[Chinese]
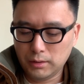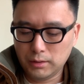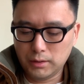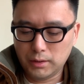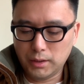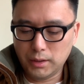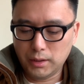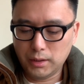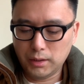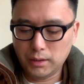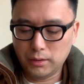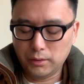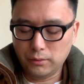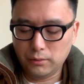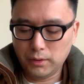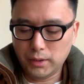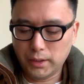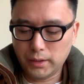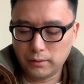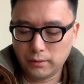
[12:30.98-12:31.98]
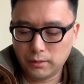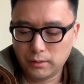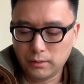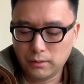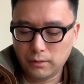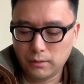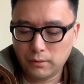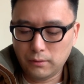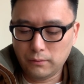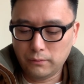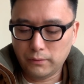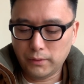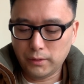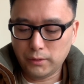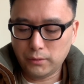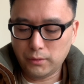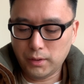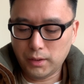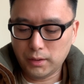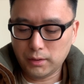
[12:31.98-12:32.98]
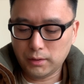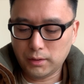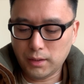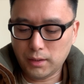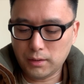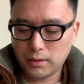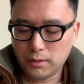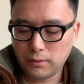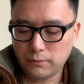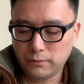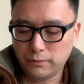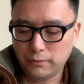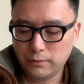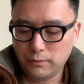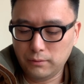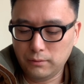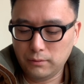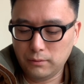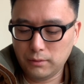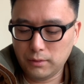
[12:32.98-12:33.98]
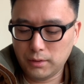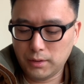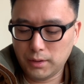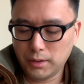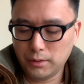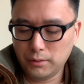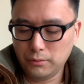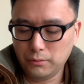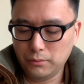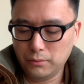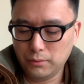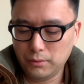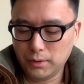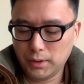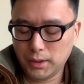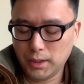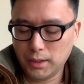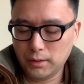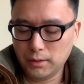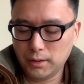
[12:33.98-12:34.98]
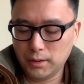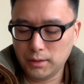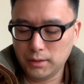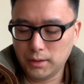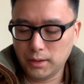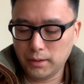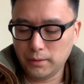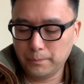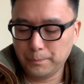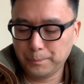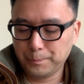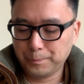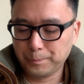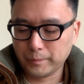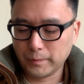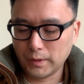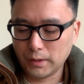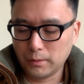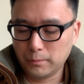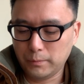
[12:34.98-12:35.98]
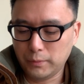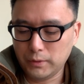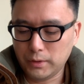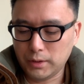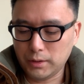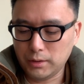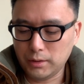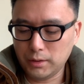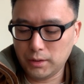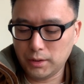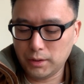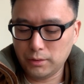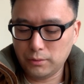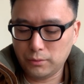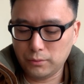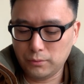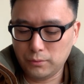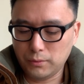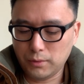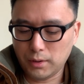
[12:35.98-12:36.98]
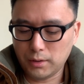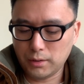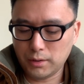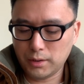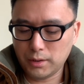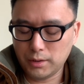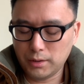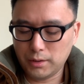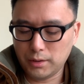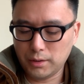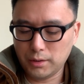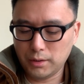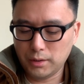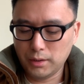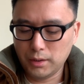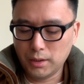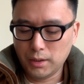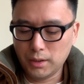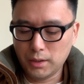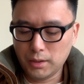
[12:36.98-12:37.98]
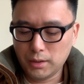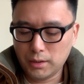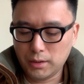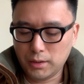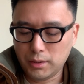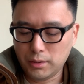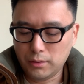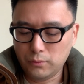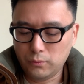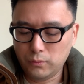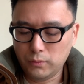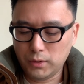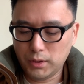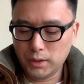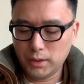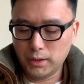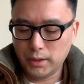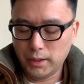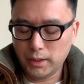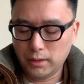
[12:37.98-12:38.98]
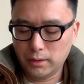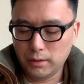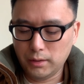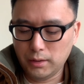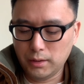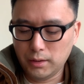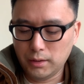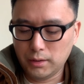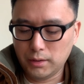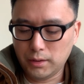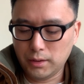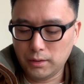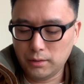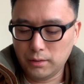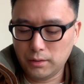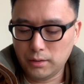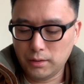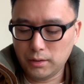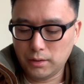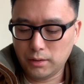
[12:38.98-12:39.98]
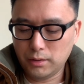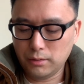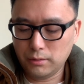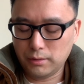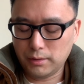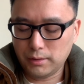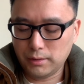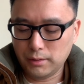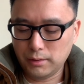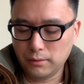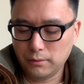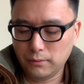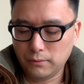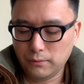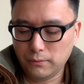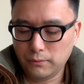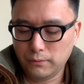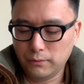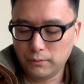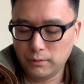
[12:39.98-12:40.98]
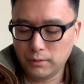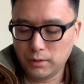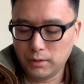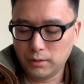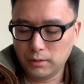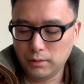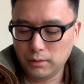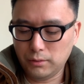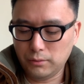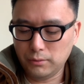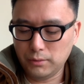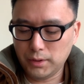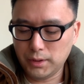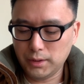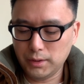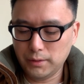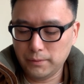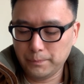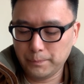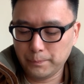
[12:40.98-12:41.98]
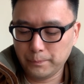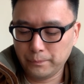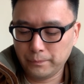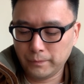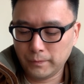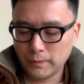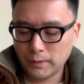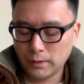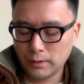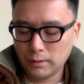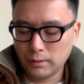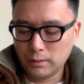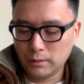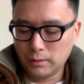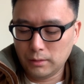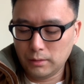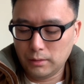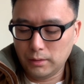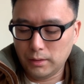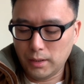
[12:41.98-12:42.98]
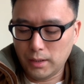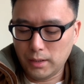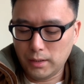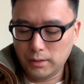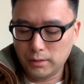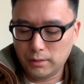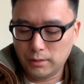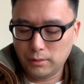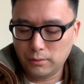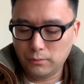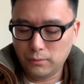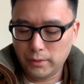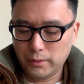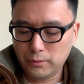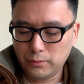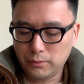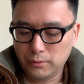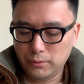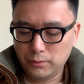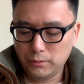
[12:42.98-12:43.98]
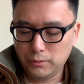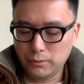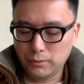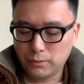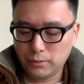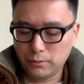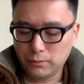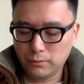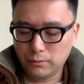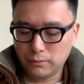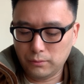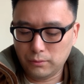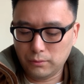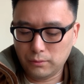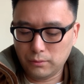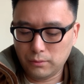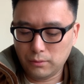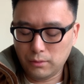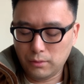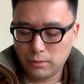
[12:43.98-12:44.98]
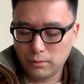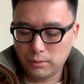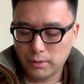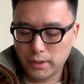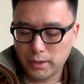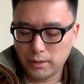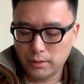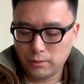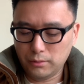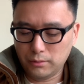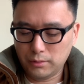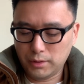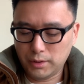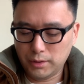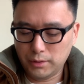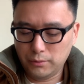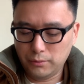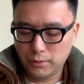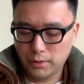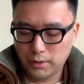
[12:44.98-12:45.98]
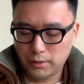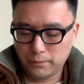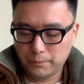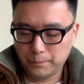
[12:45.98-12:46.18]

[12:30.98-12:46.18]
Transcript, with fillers: 皆流泪。风曰：“大丈夫生于天地间，不识其主而事之，是无志也。今日受死，夫何足惜！”乃自刎于狱中。后人有诗曰：